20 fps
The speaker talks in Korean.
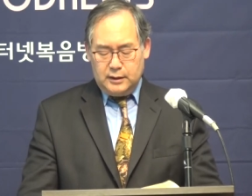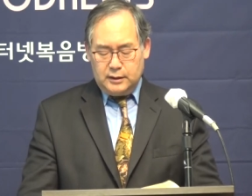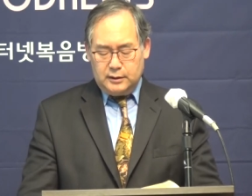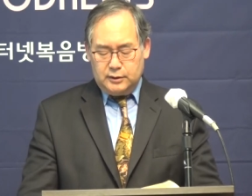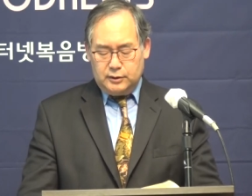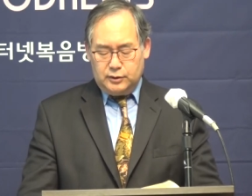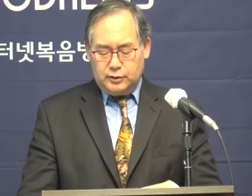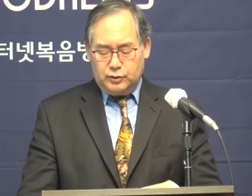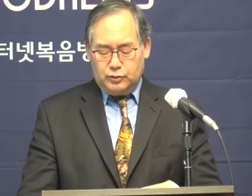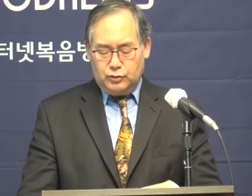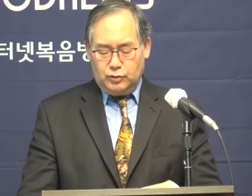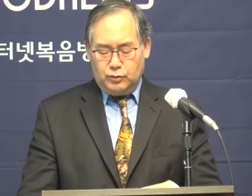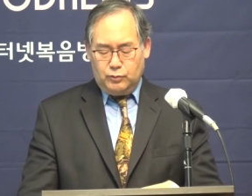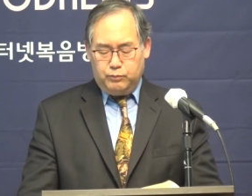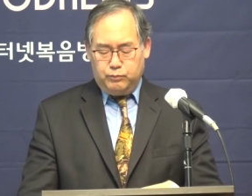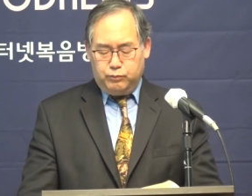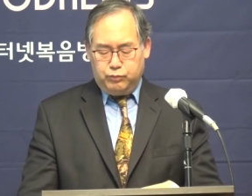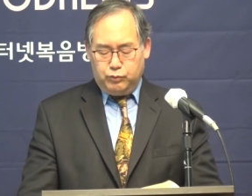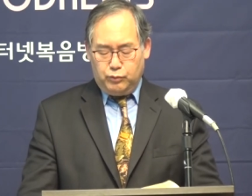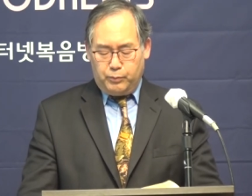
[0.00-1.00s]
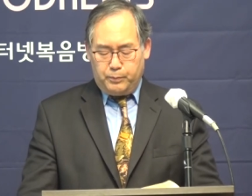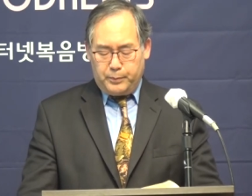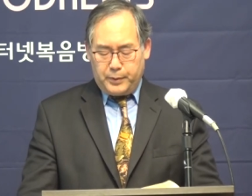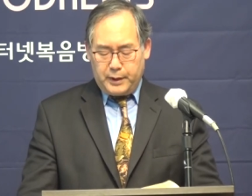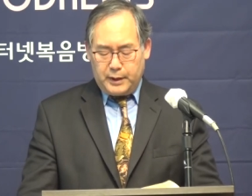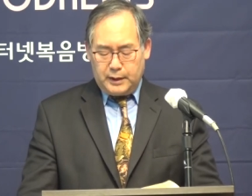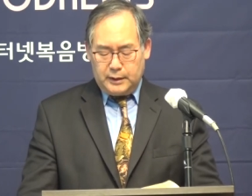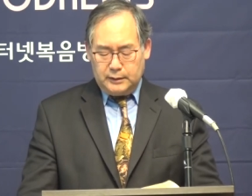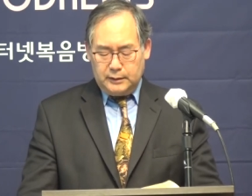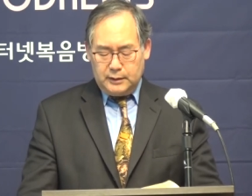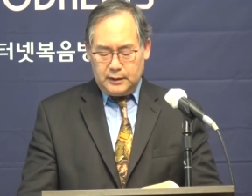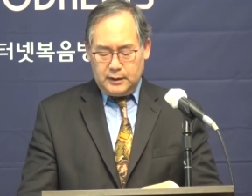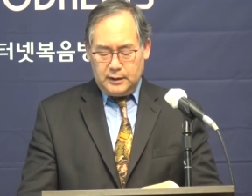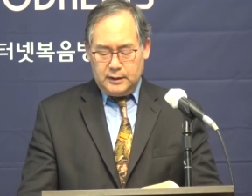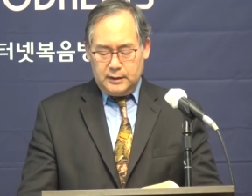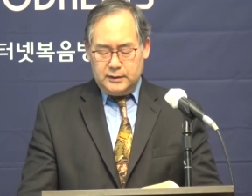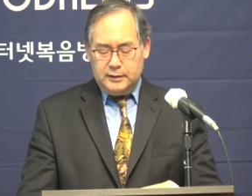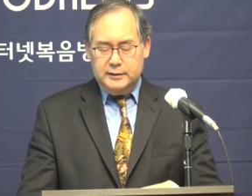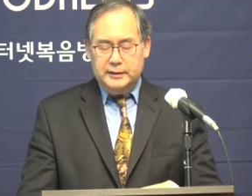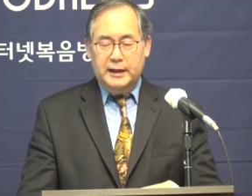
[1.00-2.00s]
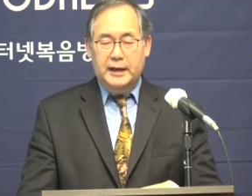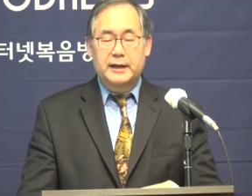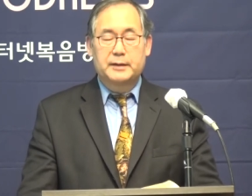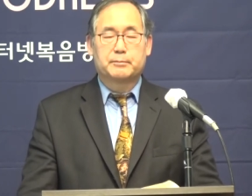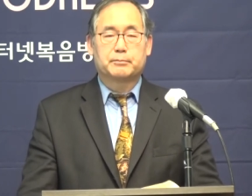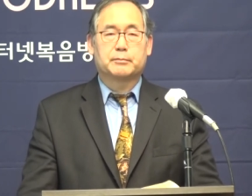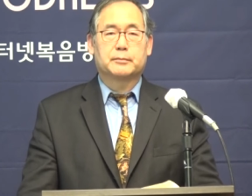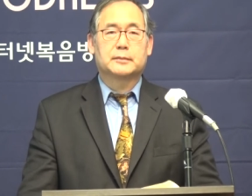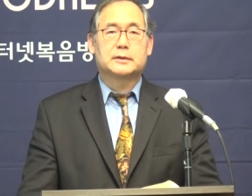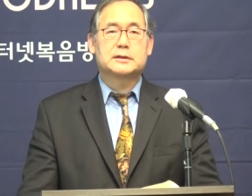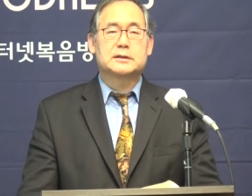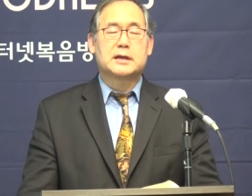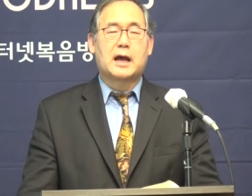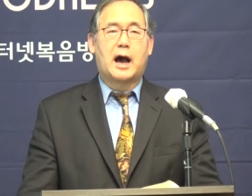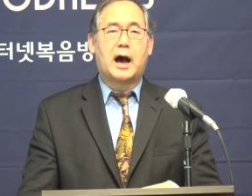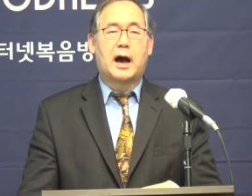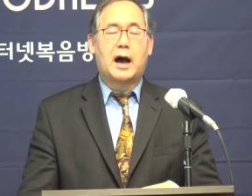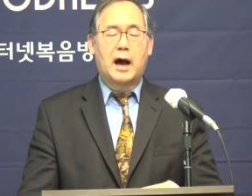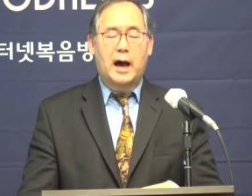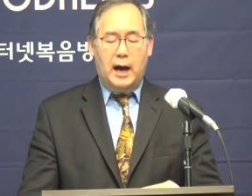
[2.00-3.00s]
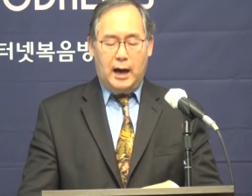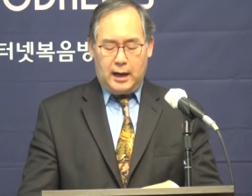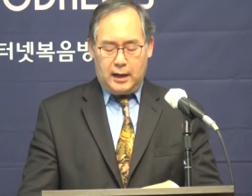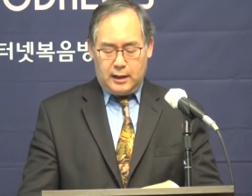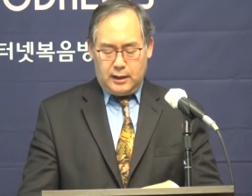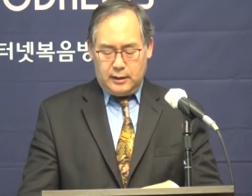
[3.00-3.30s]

그리고 부패한 옛 자아